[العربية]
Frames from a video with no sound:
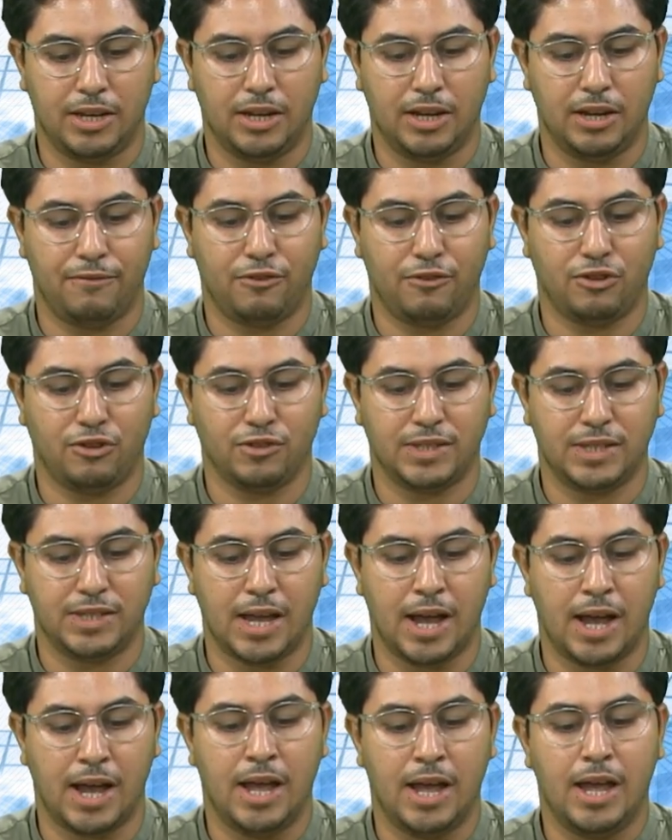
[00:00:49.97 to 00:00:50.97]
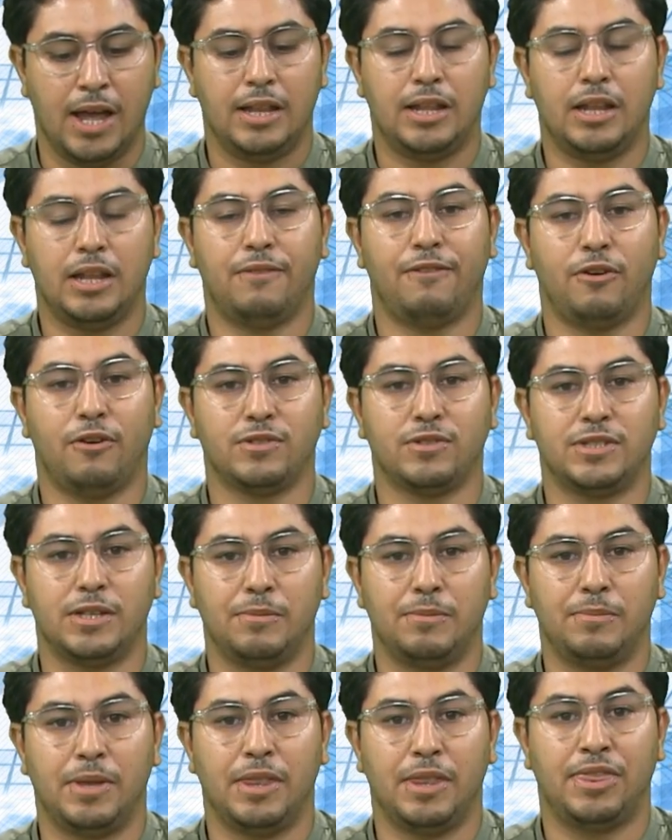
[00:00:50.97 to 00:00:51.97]
للفروسية للفوز
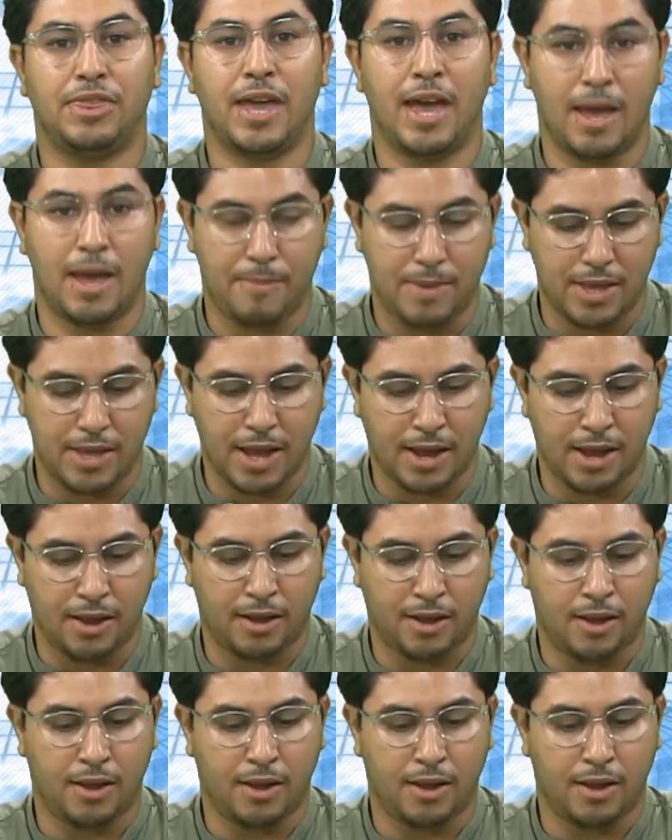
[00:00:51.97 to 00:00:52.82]
بالذهبية